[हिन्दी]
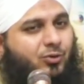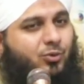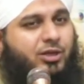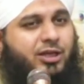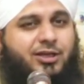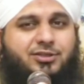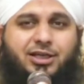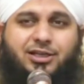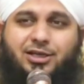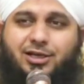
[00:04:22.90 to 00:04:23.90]
उंगली के
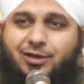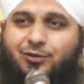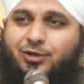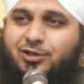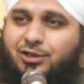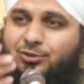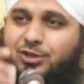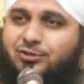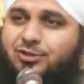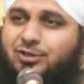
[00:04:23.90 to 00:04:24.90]
साथ लगाया हुआ था तो
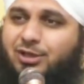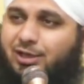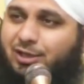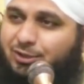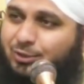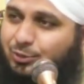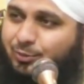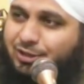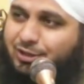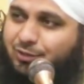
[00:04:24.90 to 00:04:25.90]
हजरत आ रहे थे तो
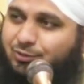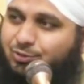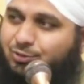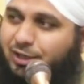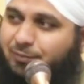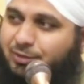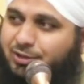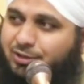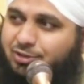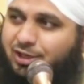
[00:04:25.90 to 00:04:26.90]
मैंने कहा हुजूर आप
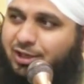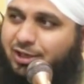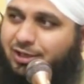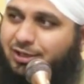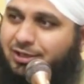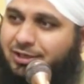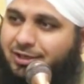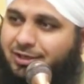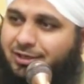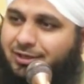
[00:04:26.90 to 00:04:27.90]
किधर से आ रहे हैं
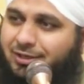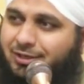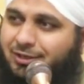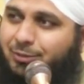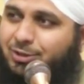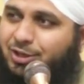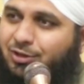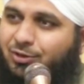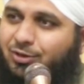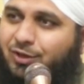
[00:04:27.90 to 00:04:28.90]
ये बच्चा
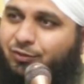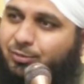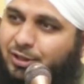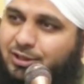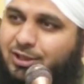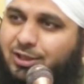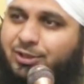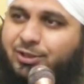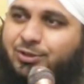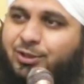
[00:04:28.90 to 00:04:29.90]
कौन है फरमाने लगे
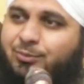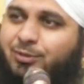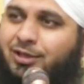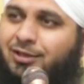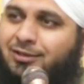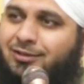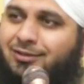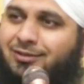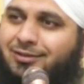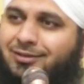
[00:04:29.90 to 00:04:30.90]
यतीम है
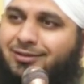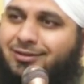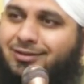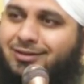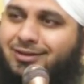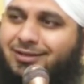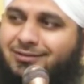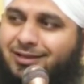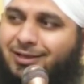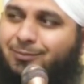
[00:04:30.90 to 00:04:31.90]

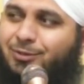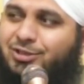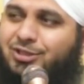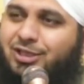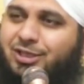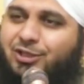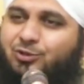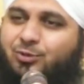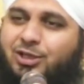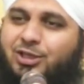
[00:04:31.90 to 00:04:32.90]
सारे बच्चे
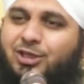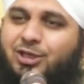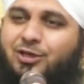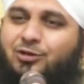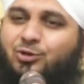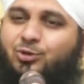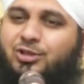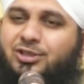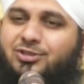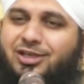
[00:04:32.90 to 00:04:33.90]
ईद वाले दिन
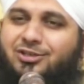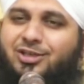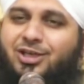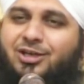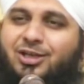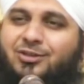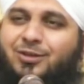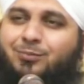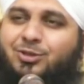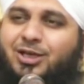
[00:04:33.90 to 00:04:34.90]
अखरोट के साथ खेल रहे
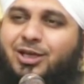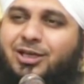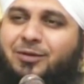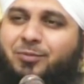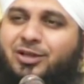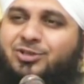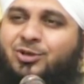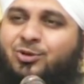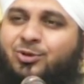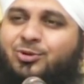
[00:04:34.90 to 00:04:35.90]
थे बेचारे के पास
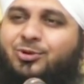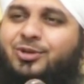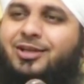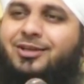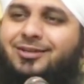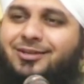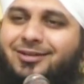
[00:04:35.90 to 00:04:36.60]
अखरोट कोई नहीं